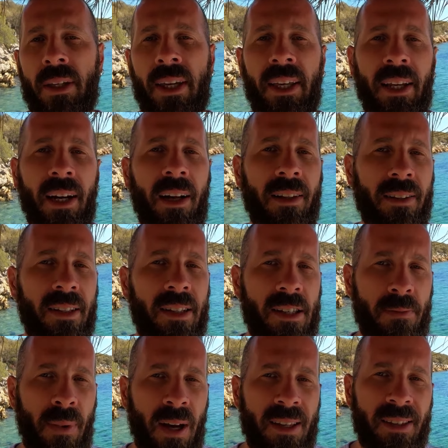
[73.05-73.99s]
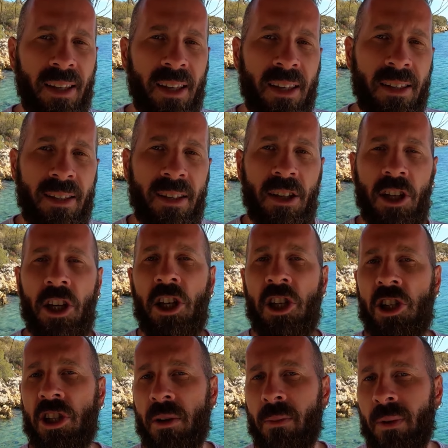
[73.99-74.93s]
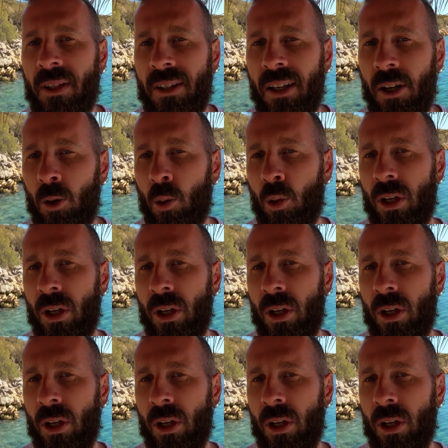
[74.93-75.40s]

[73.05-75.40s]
Yeni aldığınız maskenizin iç camında